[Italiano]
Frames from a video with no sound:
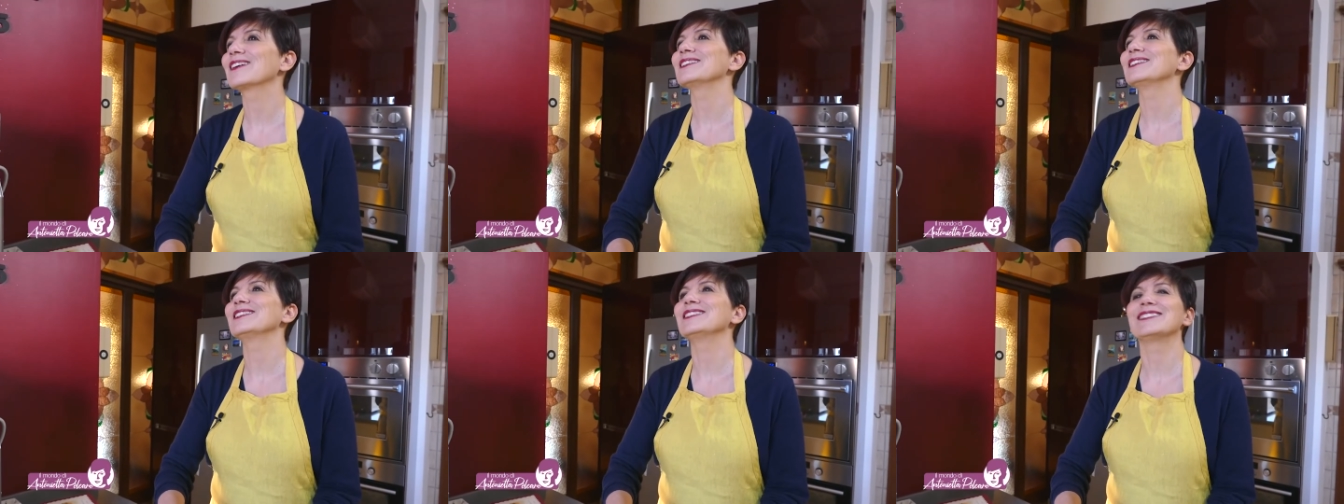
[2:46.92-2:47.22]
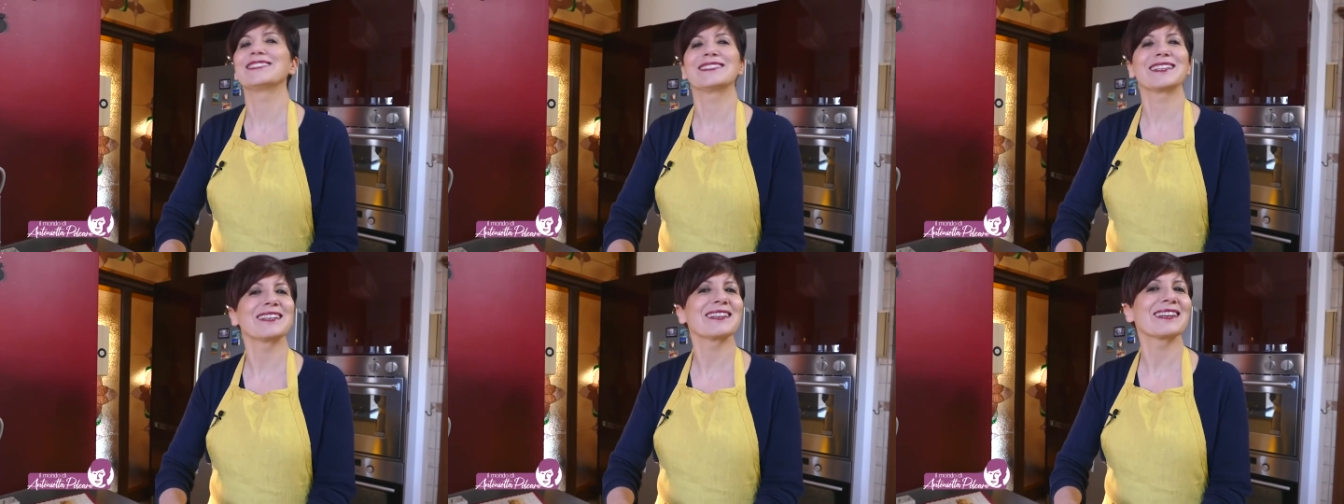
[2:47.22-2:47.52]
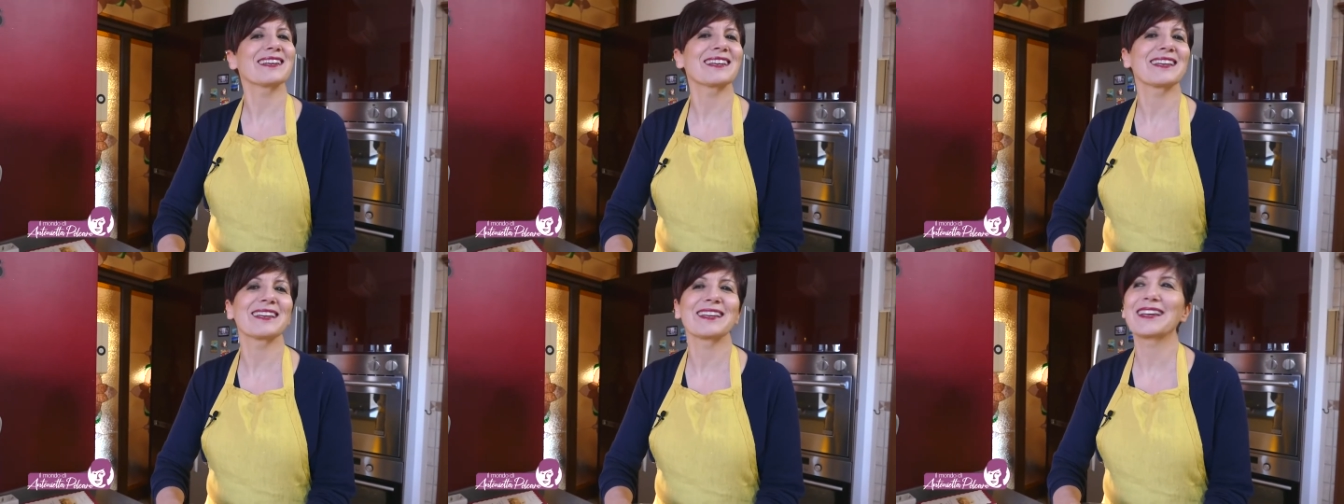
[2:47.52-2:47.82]

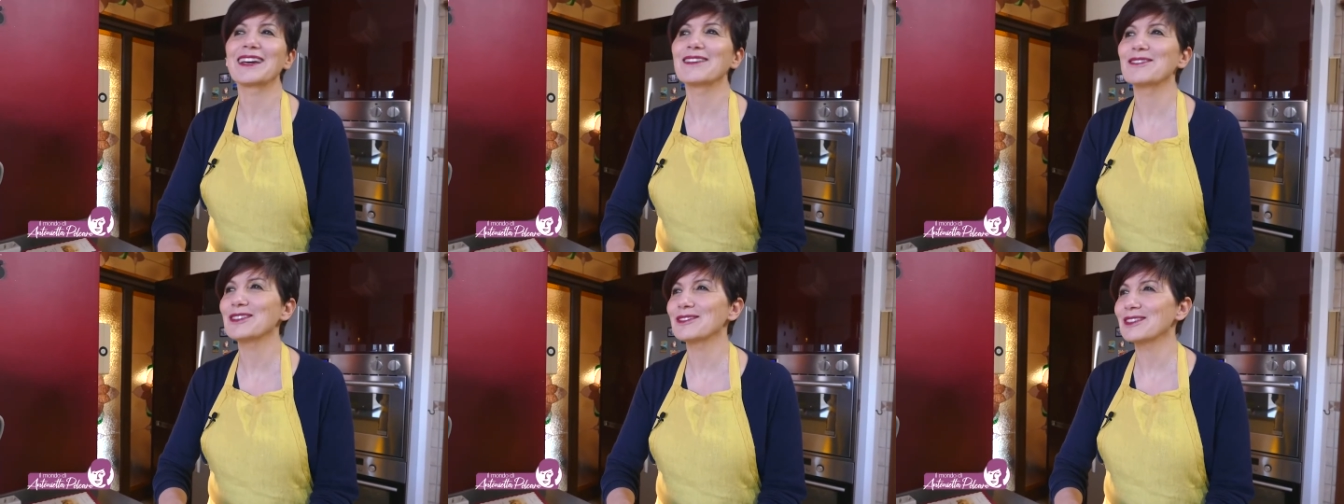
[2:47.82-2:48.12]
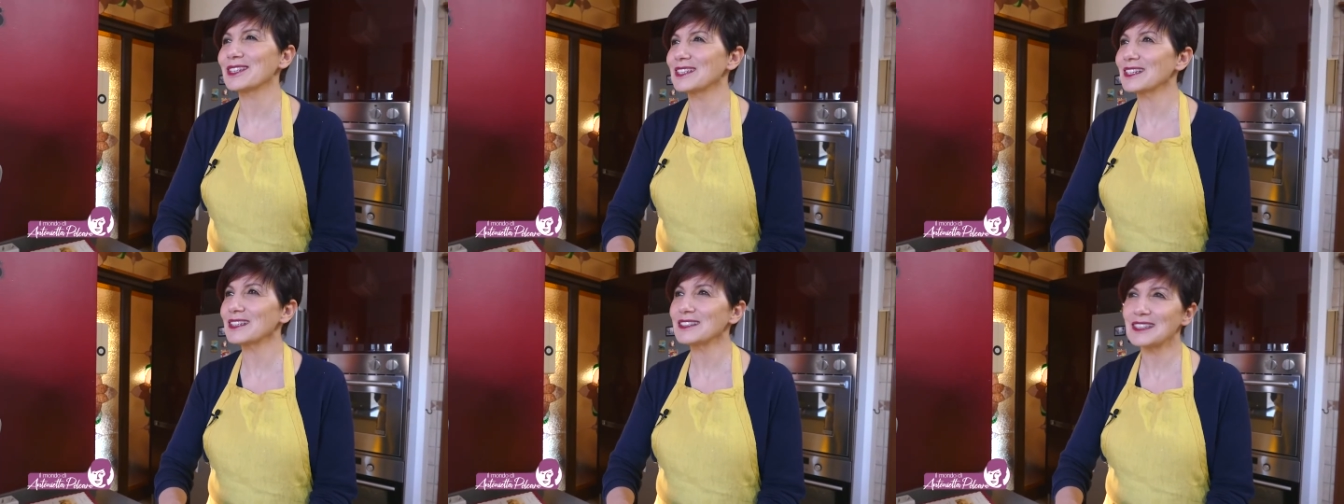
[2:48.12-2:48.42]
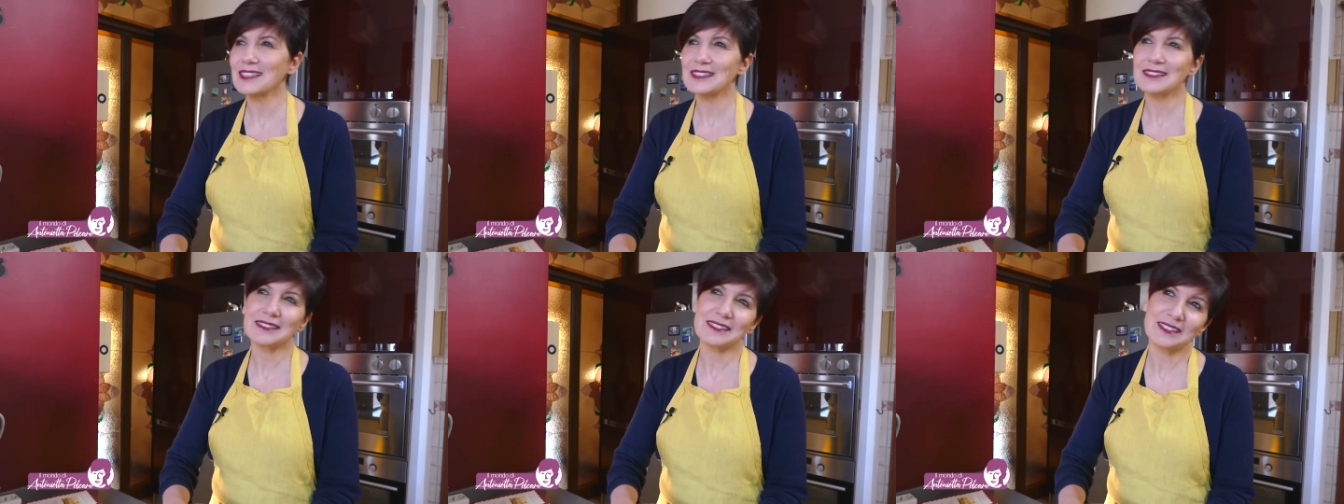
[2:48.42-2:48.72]
disse che aveva
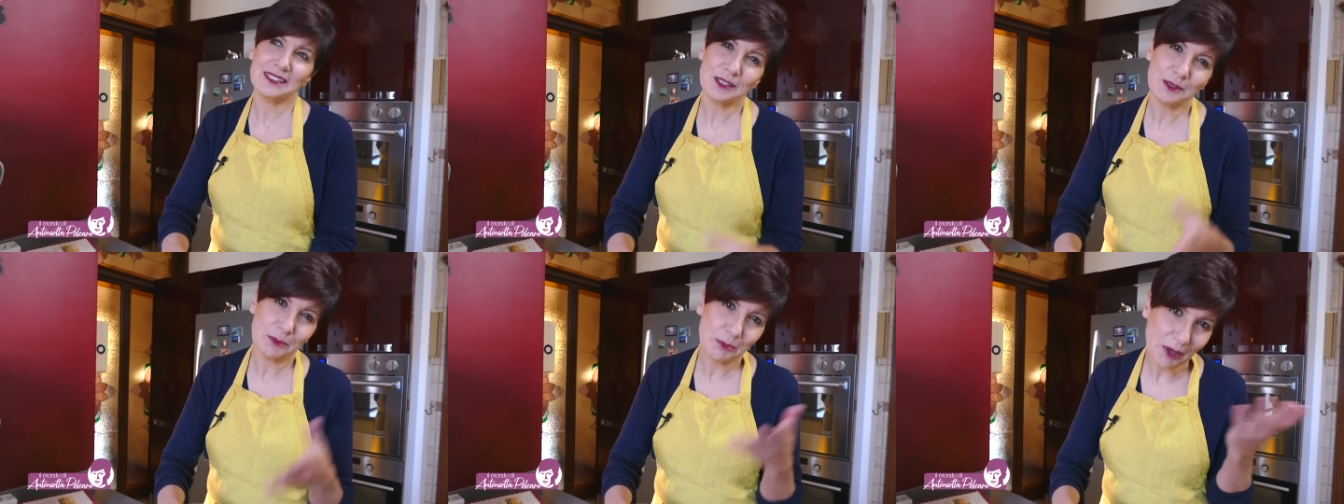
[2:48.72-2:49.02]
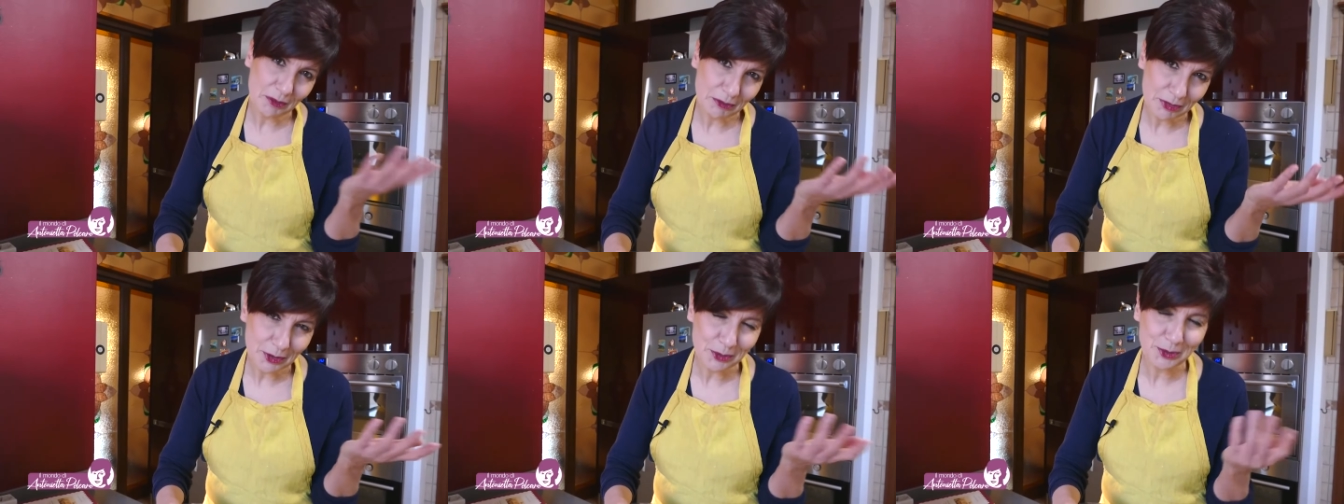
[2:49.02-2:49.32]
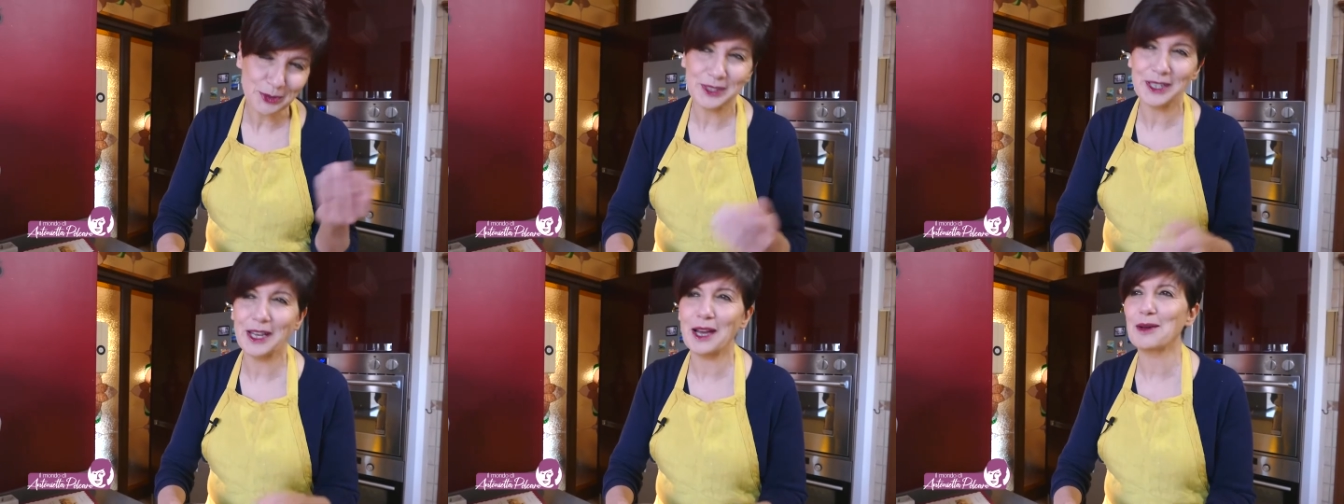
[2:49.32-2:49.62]
tanta stima,
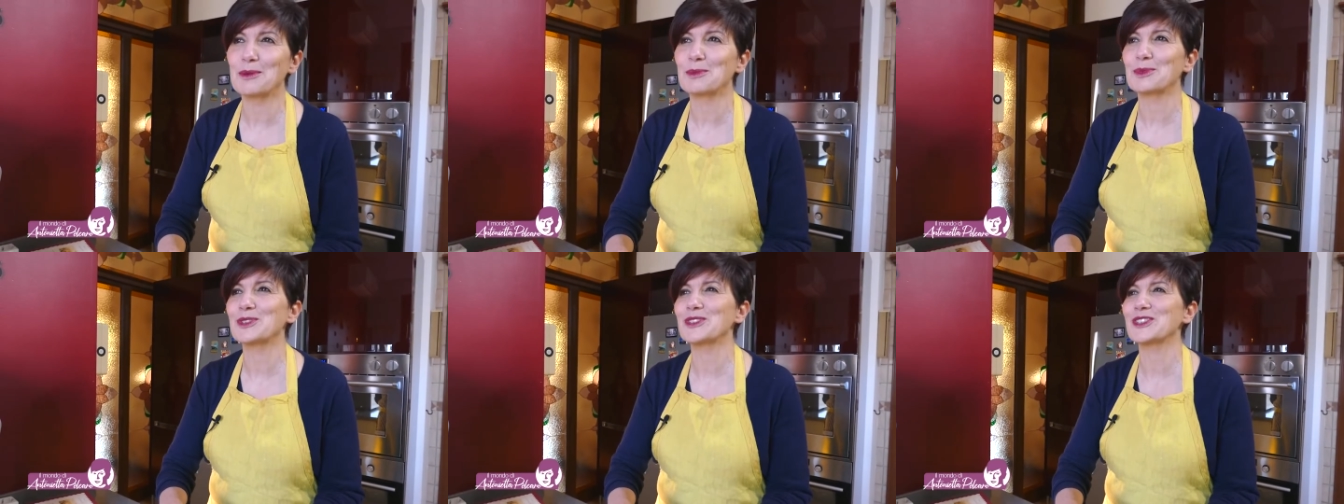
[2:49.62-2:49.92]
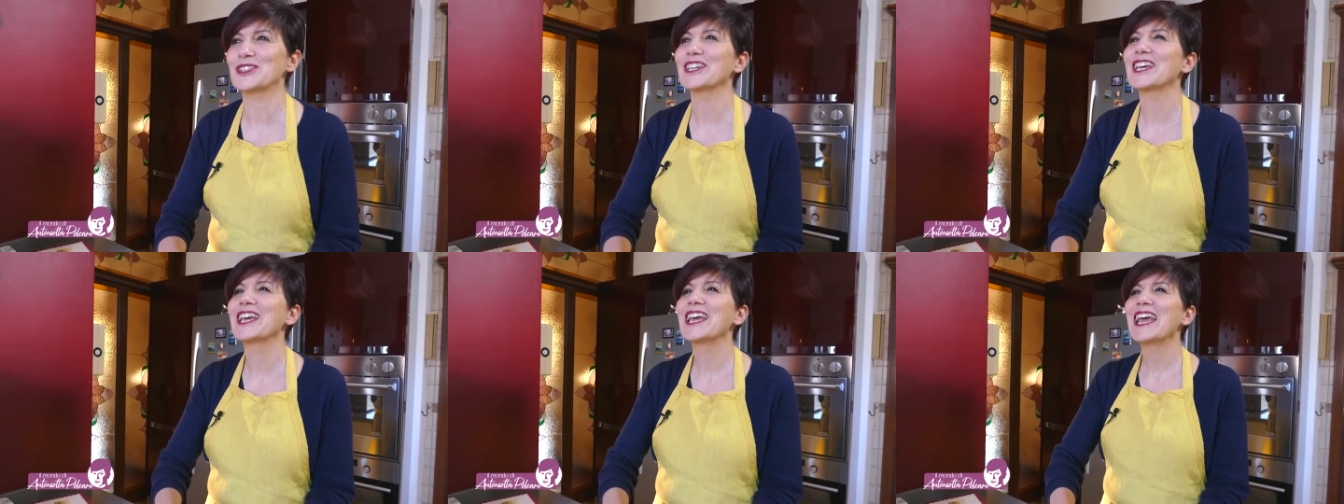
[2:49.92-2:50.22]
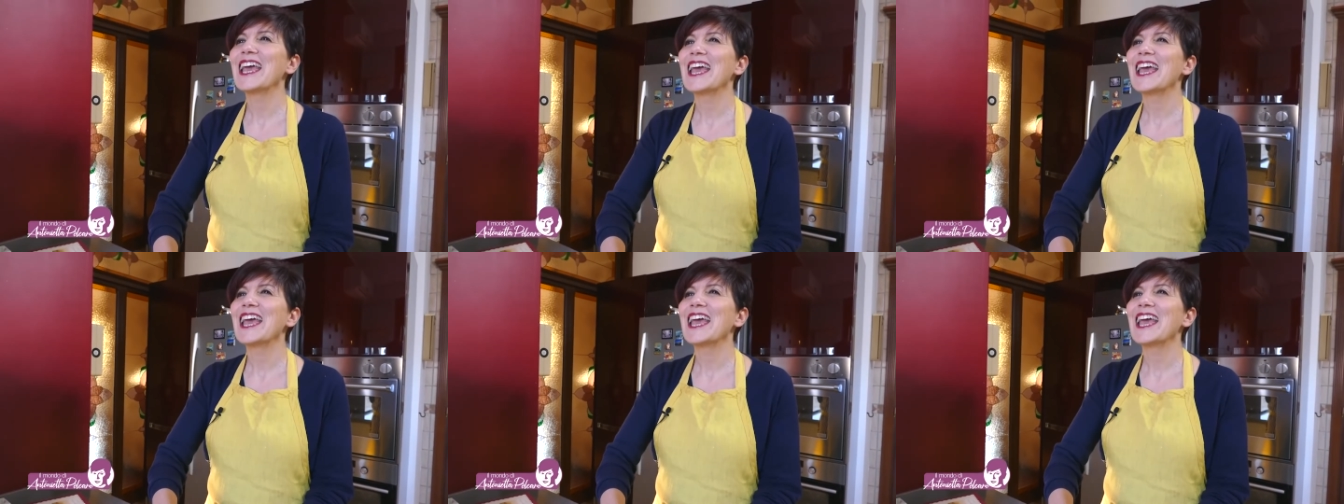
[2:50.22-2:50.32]
figuriamoci,